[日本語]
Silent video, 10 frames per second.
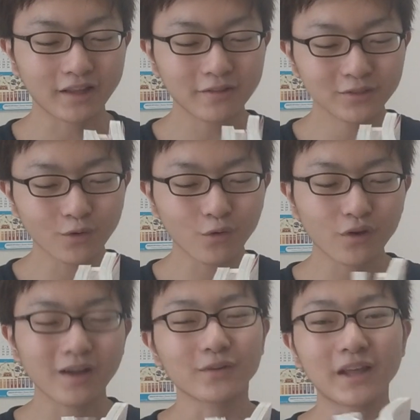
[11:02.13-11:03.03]
豆ご
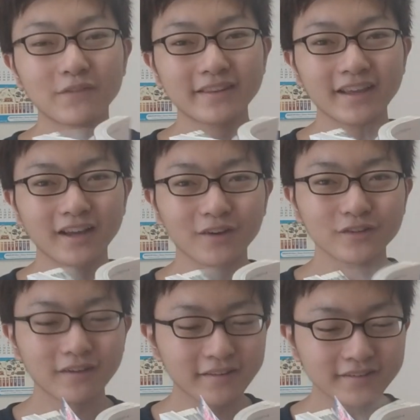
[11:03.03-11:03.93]
飯を食べて、
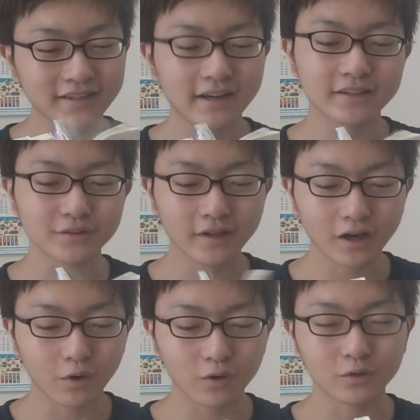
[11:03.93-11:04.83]
暮らすしかないとね、
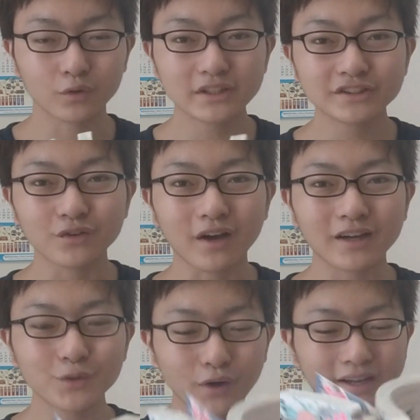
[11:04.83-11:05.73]
お肉とか
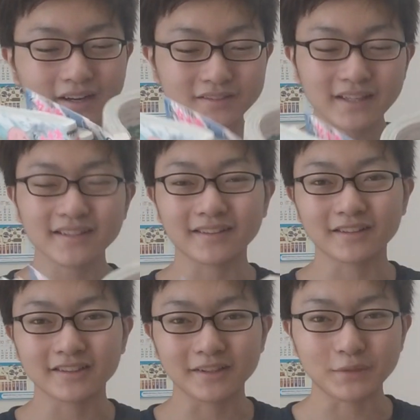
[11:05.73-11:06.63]
買うお金がなくなっちゃっ
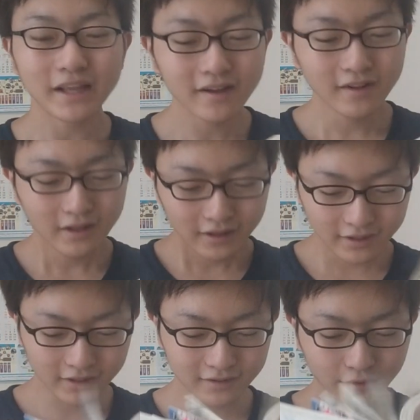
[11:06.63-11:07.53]
たって意味ね。
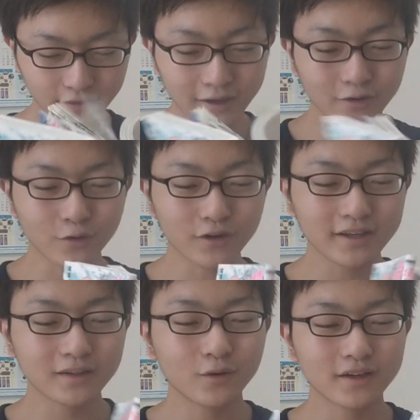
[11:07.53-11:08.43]
なので
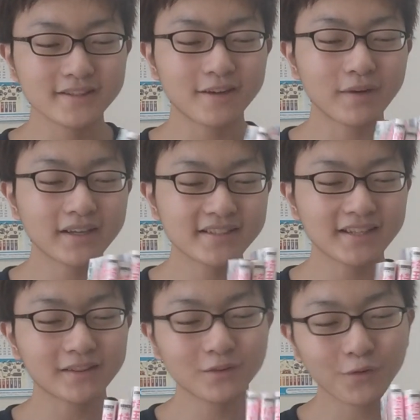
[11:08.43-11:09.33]
今月は毎日
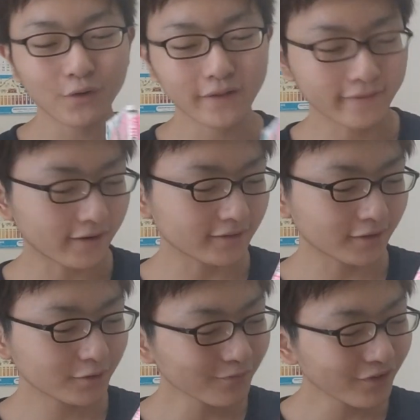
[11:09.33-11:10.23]
納豆ご飯なわけ
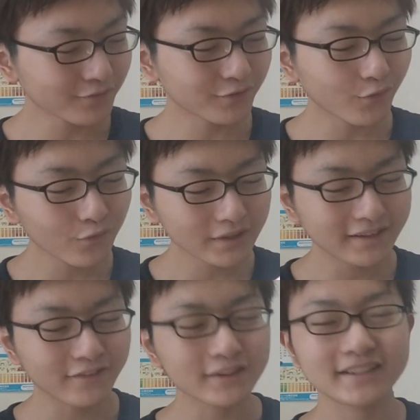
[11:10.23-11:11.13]
だけども、でもそこまで
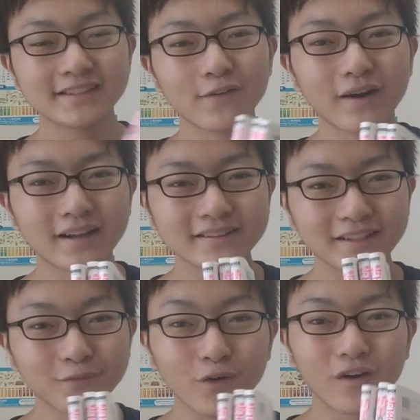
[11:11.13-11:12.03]
の犠牲を払って
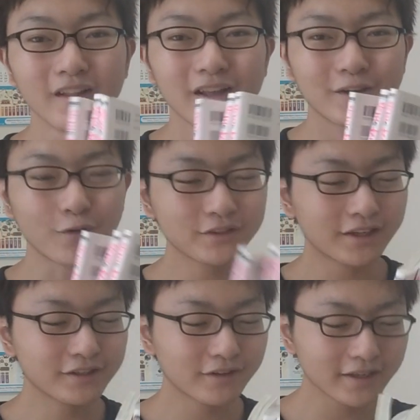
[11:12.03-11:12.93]
でも、読み
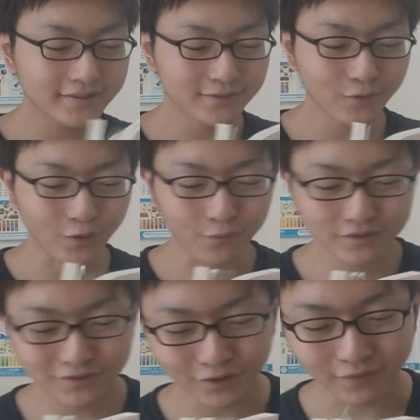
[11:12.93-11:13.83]
たいぐらい、すごい面
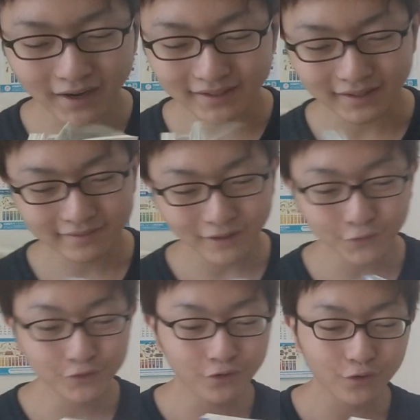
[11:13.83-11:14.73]
白い漫画だった
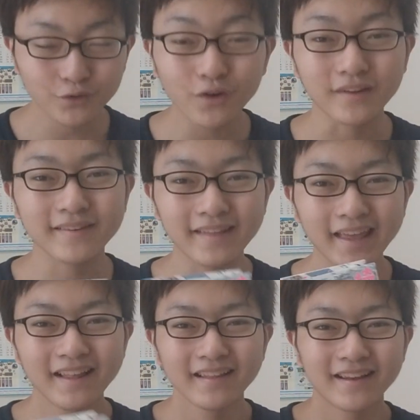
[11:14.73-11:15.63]
ということをですね、